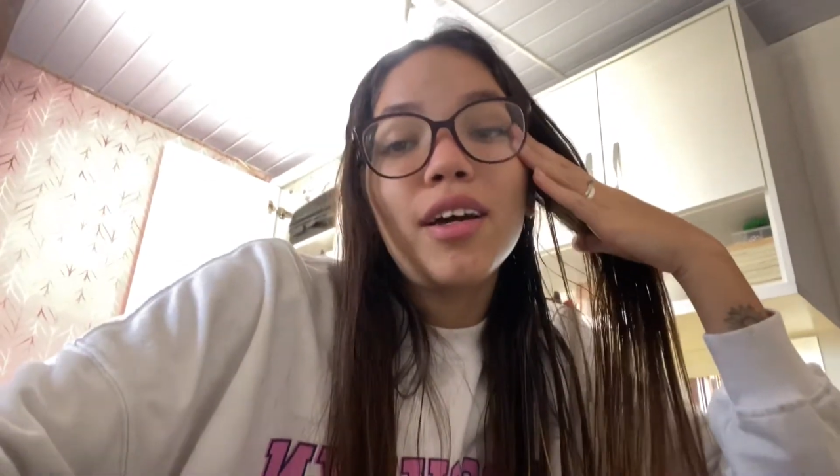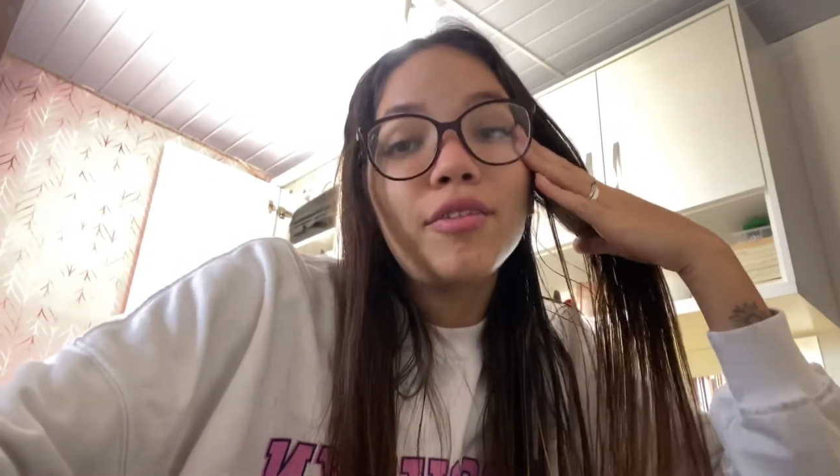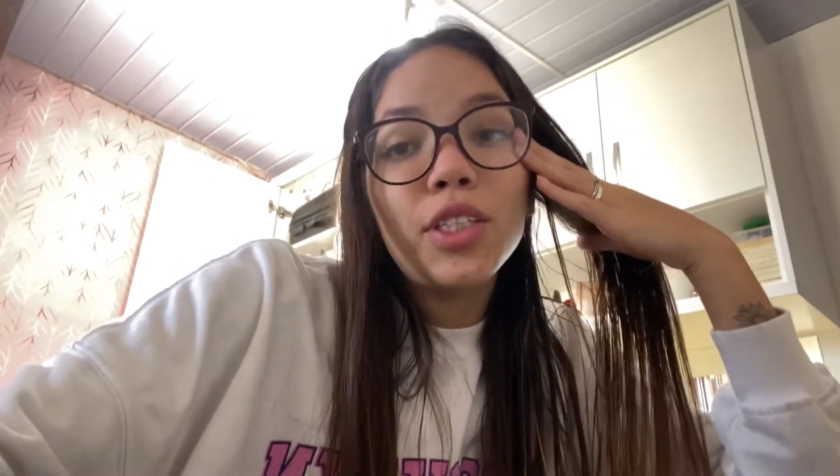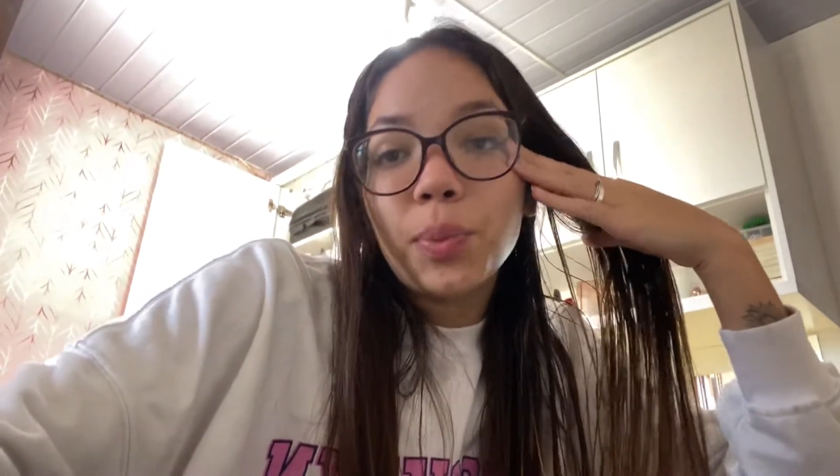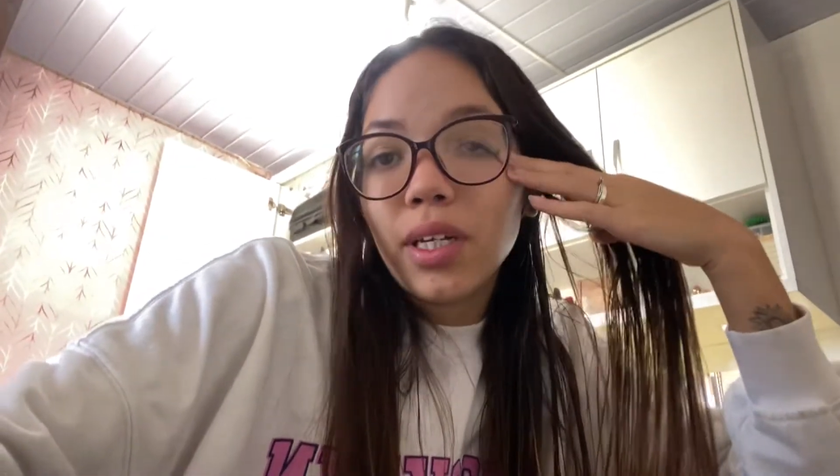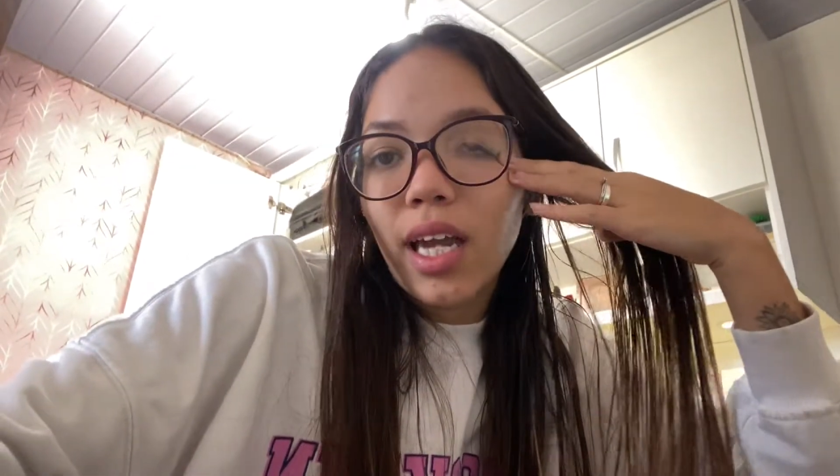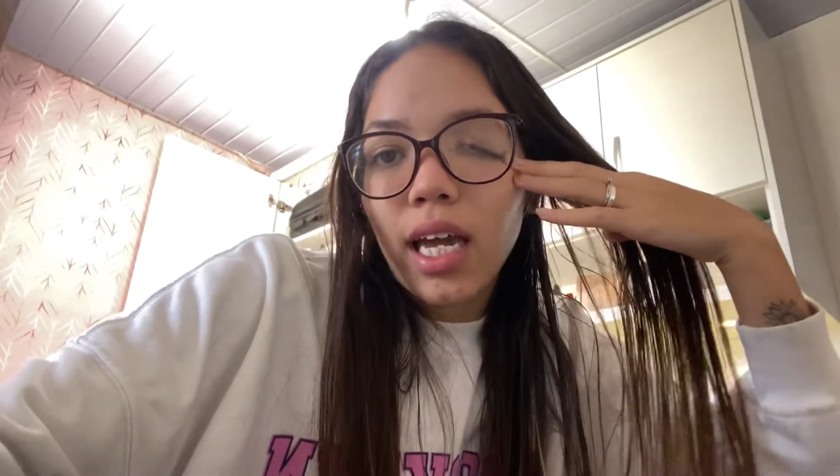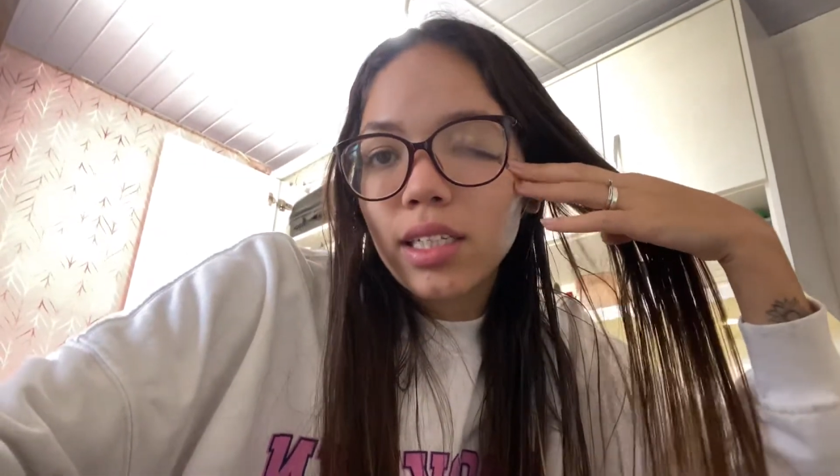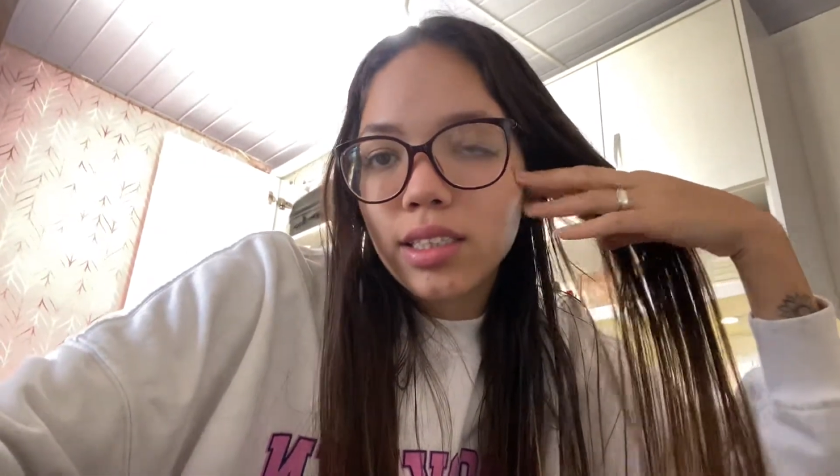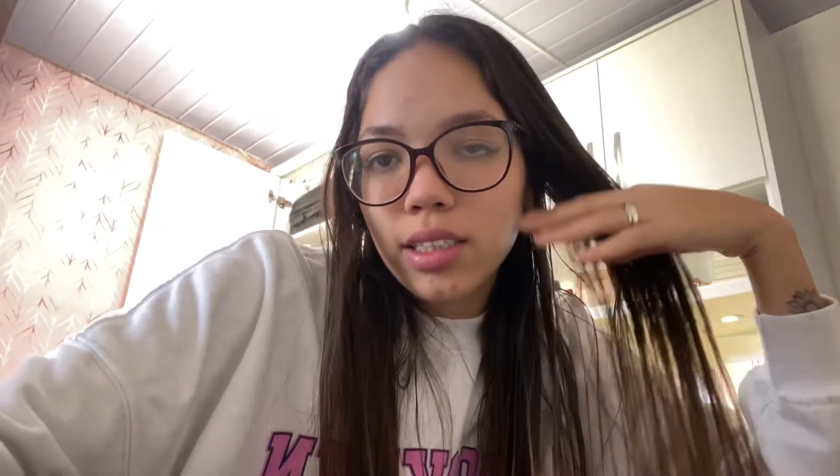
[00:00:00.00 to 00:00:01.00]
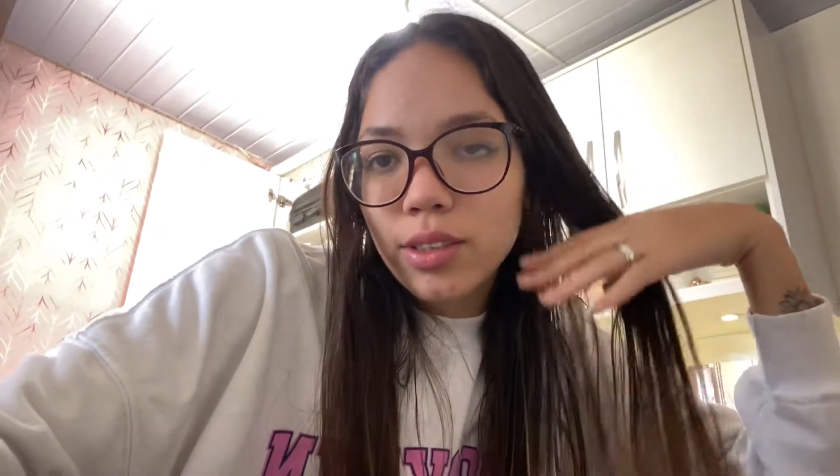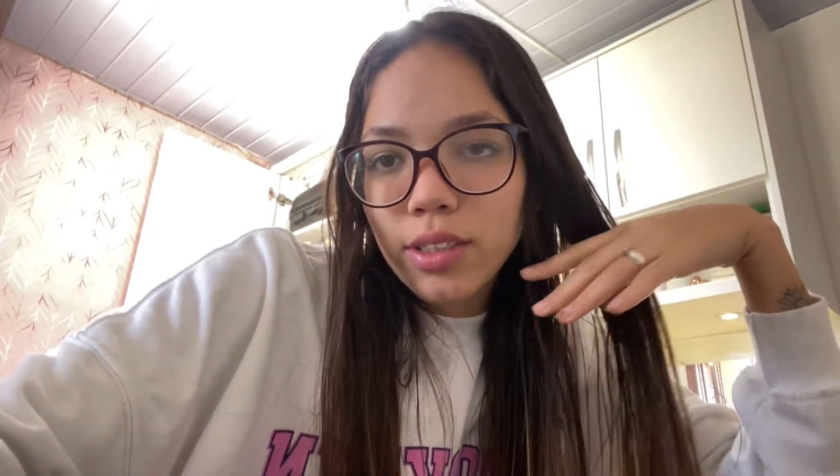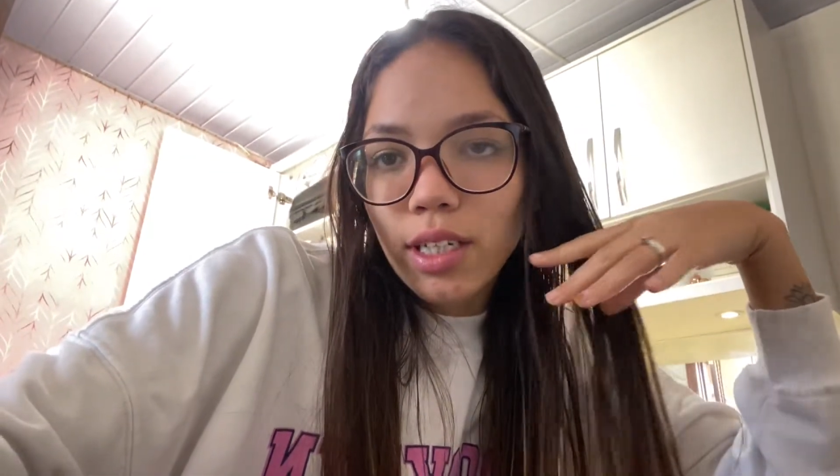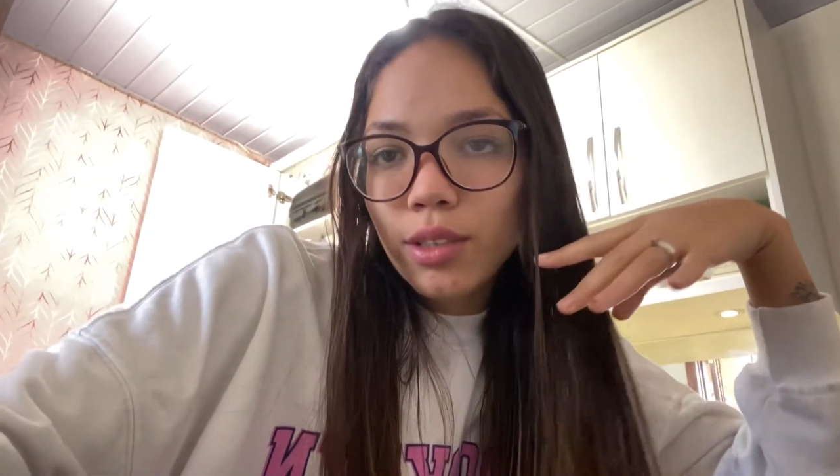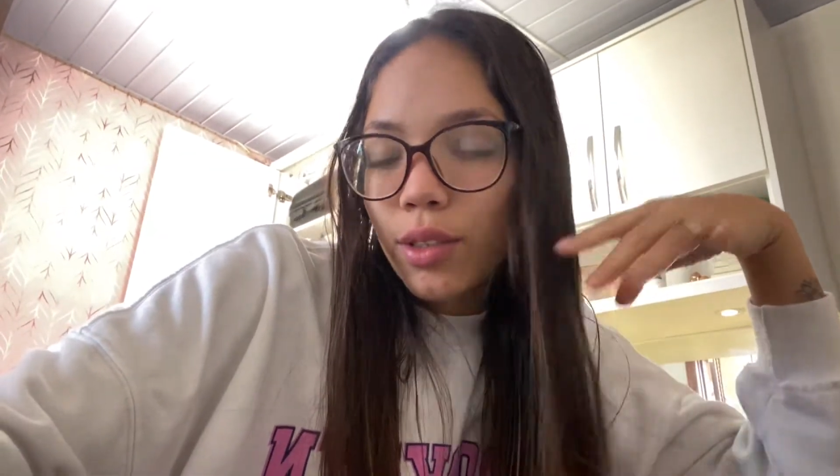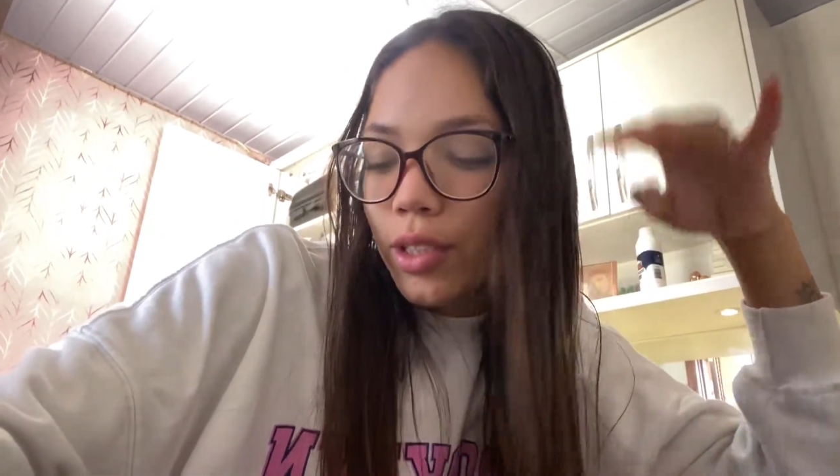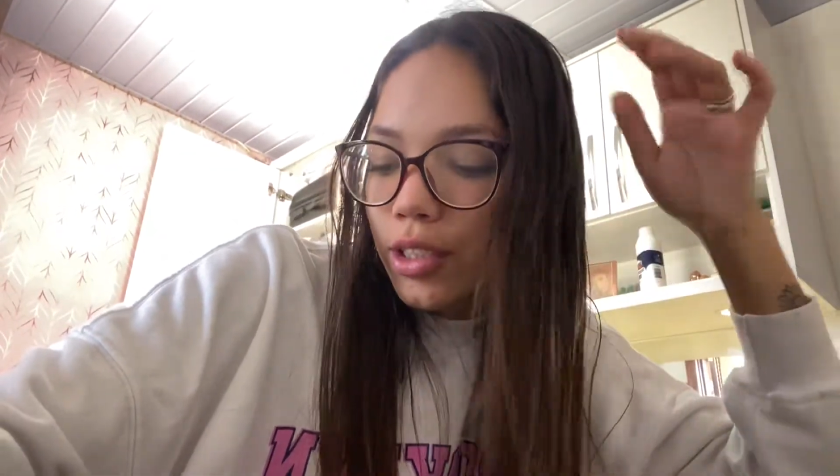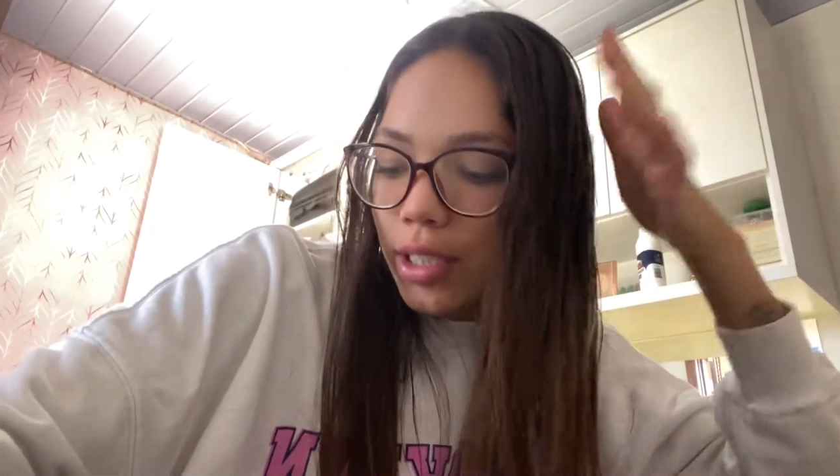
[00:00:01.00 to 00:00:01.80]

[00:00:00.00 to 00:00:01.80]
Fiz pequenas anotações,